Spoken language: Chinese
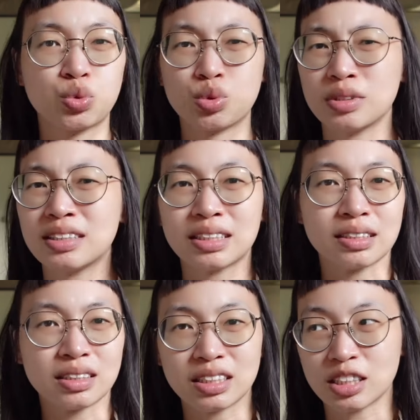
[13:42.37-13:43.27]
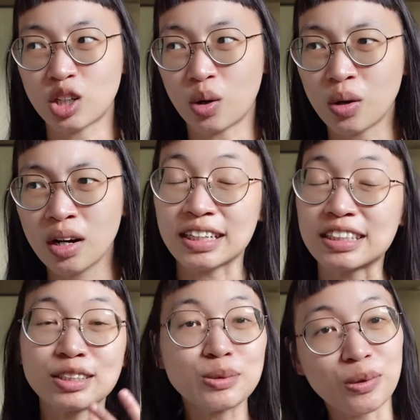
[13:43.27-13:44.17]
军情机构，可
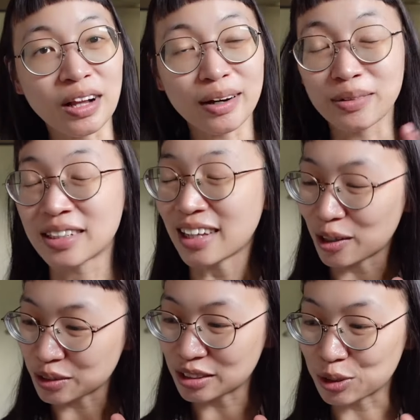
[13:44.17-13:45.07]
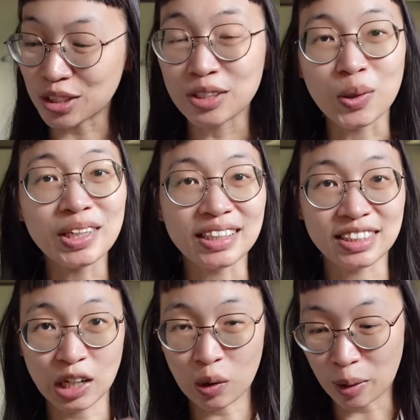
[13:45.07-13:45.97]
能是我我的脑子觉得有一点
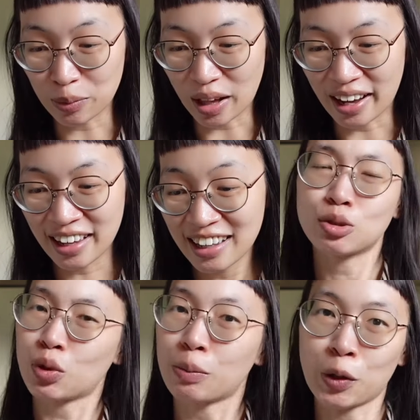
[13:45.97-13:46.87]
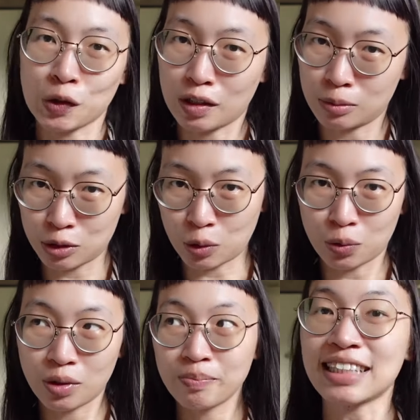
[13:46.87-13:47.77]
消化不来，所以没有到那么重，
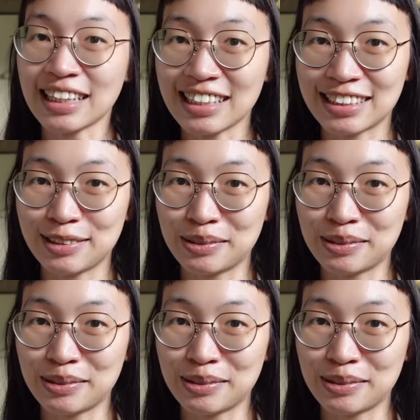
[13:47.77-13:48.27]
三点七